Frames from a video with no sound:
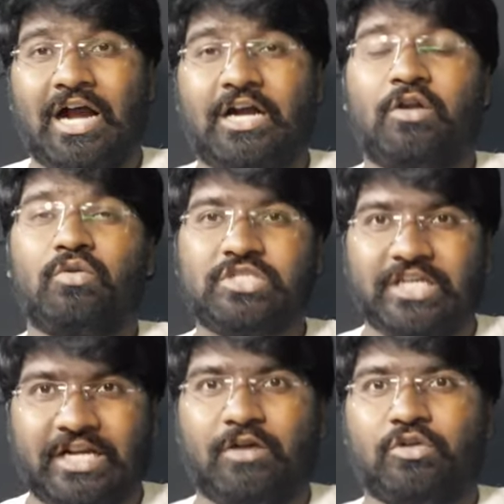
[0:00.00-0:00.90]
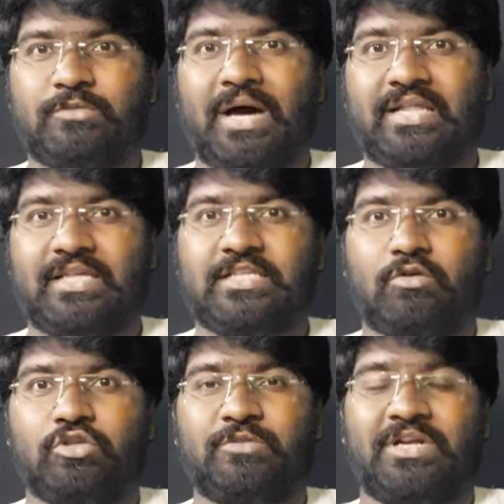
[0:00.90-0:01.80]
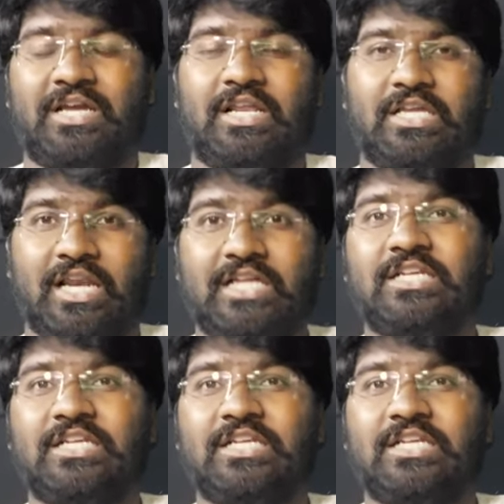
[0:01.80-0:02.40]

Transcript: అక్కడ నుంచి ఇక్కడికి వచ్చి భారతదేశానికి వచ్చి మన టెక్నాలజీ ఎలా